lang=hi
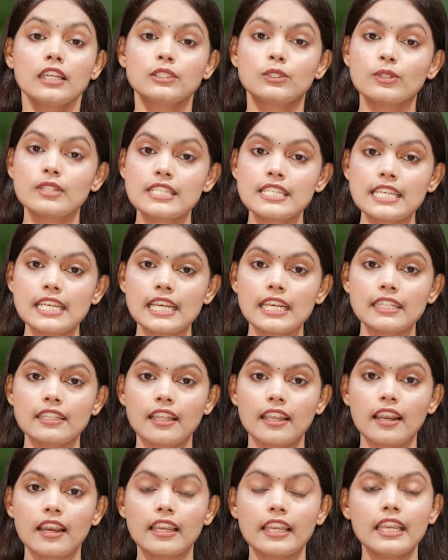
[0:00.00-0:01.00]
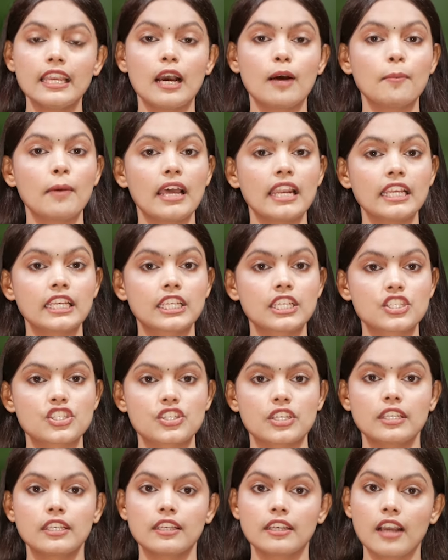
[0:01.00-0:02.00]
तुलसी की तरह ही हमारे
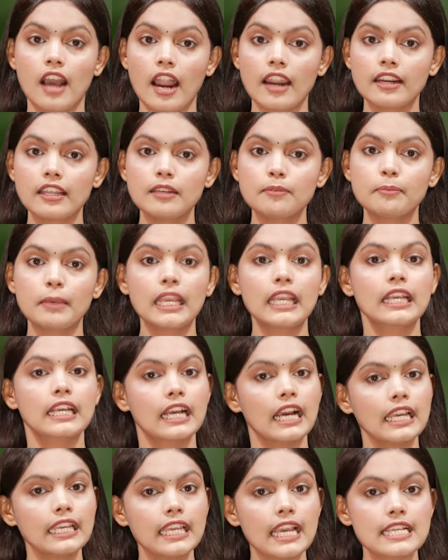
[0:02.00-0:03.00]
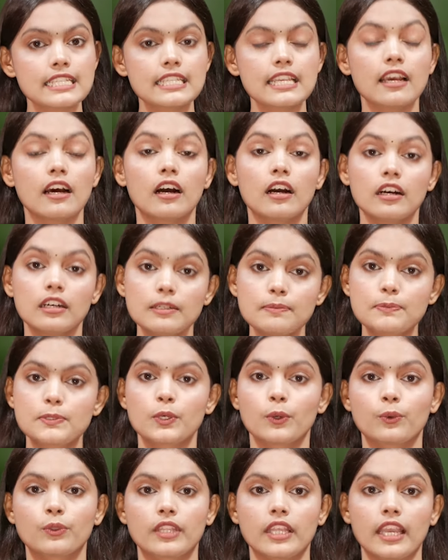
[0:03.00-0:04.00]
किचन गार्डन में कई ऐसे हर्ब्स
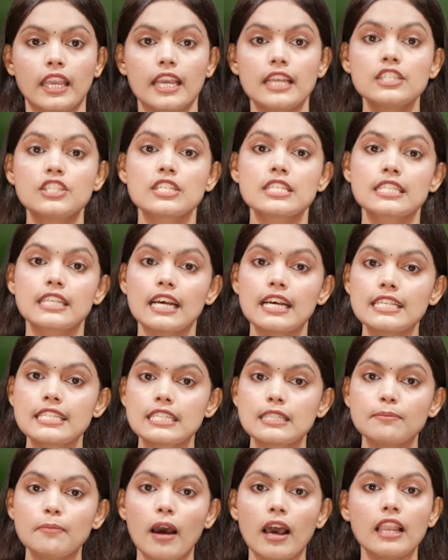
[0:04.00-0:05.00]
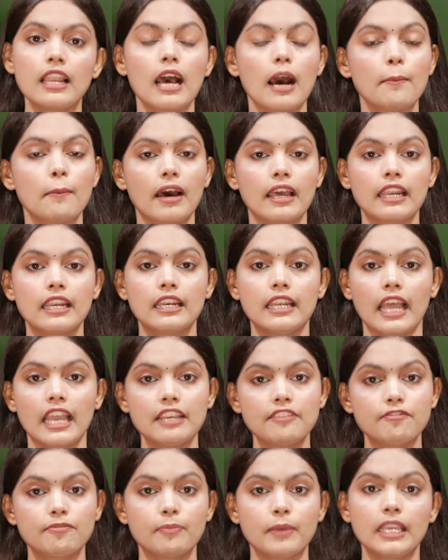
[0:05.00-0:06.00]
होते हैं जिसका इस्तेमाल हमारे
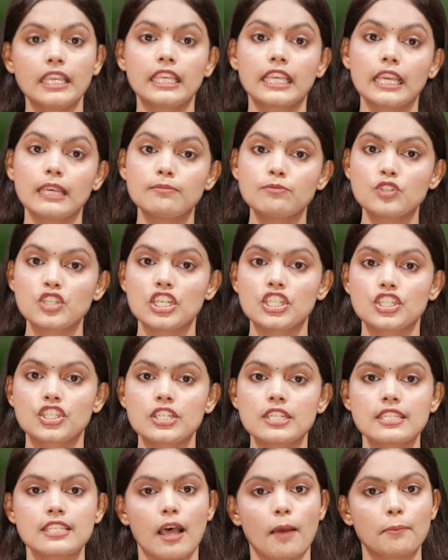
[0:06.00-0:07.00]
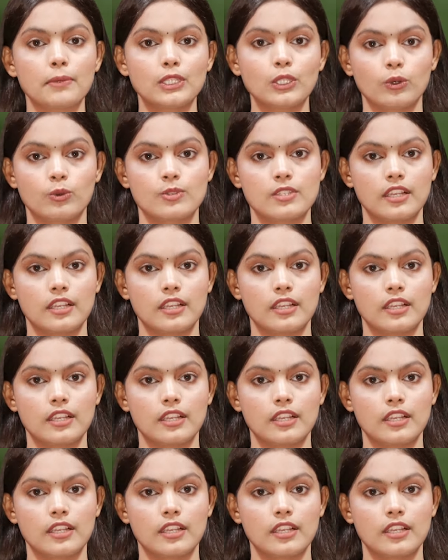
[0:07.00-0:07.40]
लाइफ में गेम चेंजर साबित हो